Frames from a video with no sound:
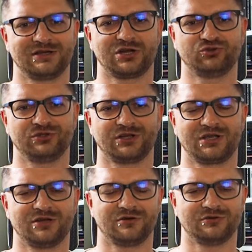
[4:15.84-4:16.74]
każde
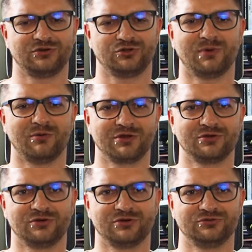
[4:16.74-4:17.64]
takie od, od
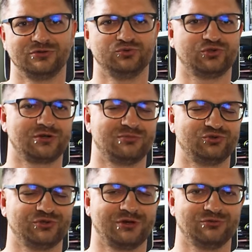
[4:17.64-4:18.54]
małego do dużego
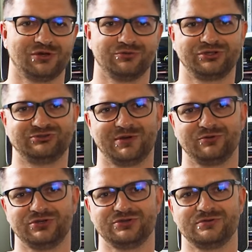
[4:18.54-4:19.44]
marzenia udało się
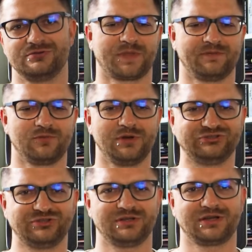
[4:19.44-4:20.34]
spełnić. W ogóle
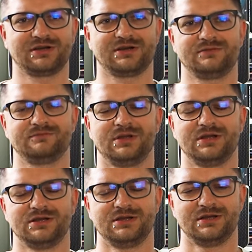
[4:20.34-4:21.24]
istniała taka
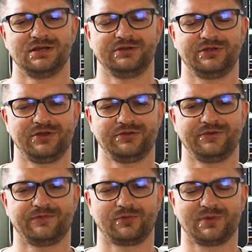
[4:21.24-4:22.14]

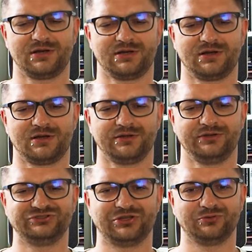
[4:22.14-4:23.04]
nieformalna
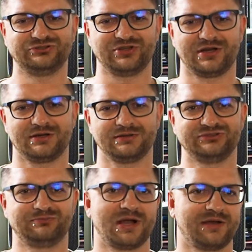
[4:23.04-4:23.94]
instytucja
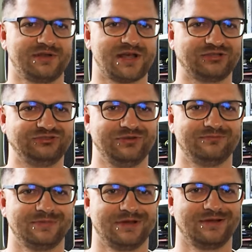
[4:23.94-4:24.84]
spania w redakcji.
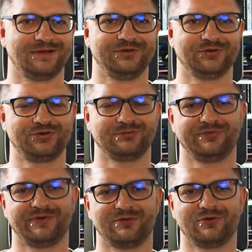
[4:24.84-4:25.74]
E, I to się
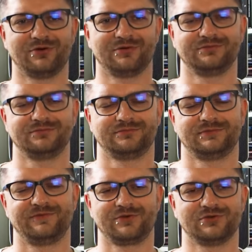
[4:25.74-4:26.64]
odbywało
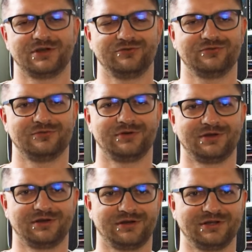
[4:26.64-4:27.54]
w wykonaniu
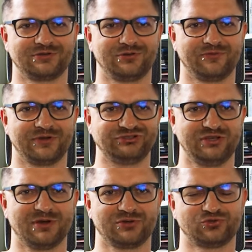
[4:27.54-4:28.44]
redaktorów
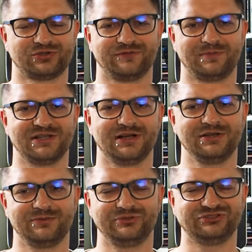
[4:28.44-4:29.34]
Extrema, którzy tam
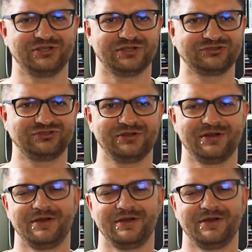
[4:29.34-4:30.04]
wpadali i pisali teksty.